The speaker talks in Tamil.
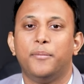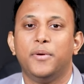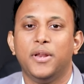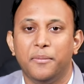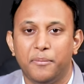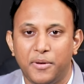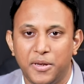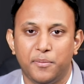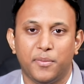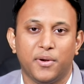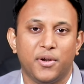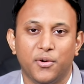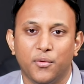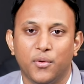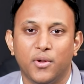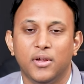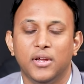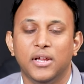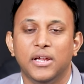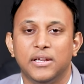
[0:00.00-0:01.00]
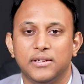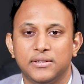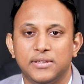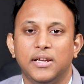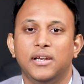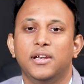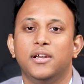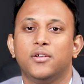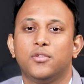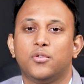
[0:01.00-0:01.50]
அப்படியே பை பண்ணிடுவோம்
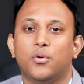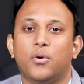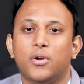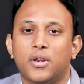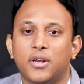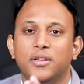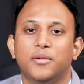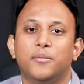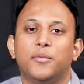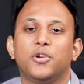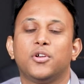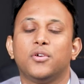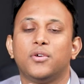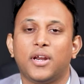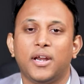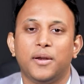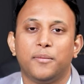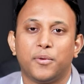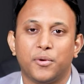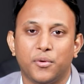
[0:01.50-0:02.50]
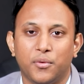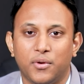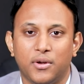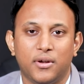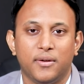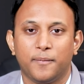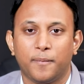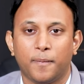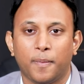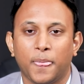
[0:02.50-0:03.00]
செல்லுன்னு தோன்றது மட்டும் ட்ரேட்
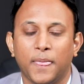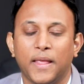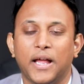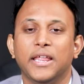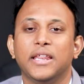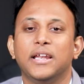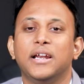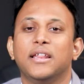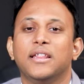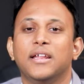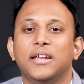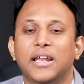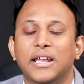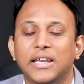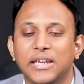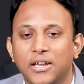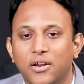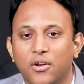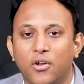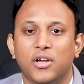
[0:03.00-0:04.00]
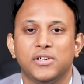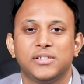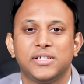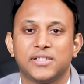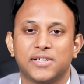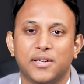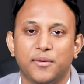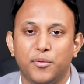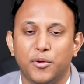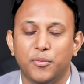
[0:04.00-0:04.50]
பண்ணுவோம் அதனால தான் நிறைய
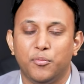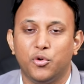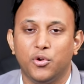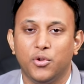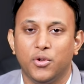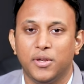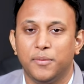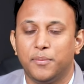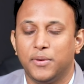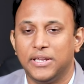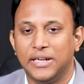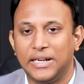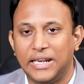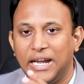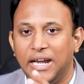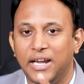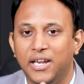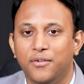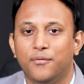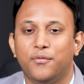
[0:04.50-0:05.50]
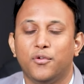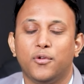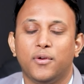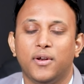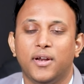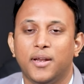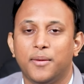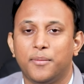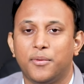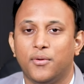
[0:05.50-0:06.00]
லாஸஸில் போய் முடியும் இப்போ இந்த ட்ரேடிங்
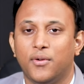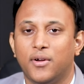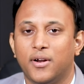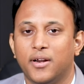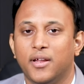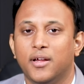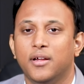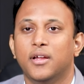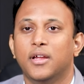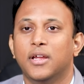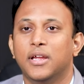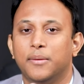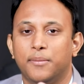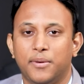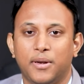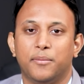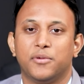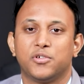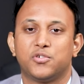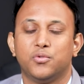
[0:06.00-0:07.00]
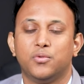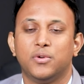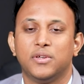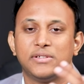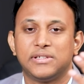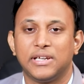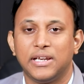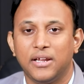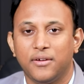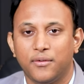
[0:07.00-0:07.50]
ஃப்ளோரில் என்ன பண்ணுவாங்கன்னா இப்போ நம்ம
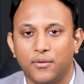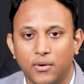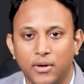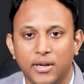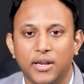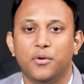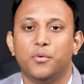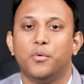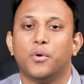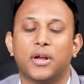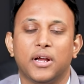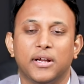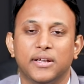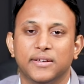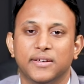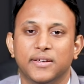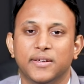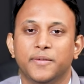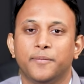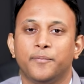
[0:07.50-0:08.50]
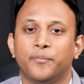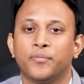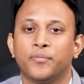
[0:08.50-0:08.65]
ஸ்டூடெண்ட்ஸ் எல்லாம் ஒன்றா உட்காந்து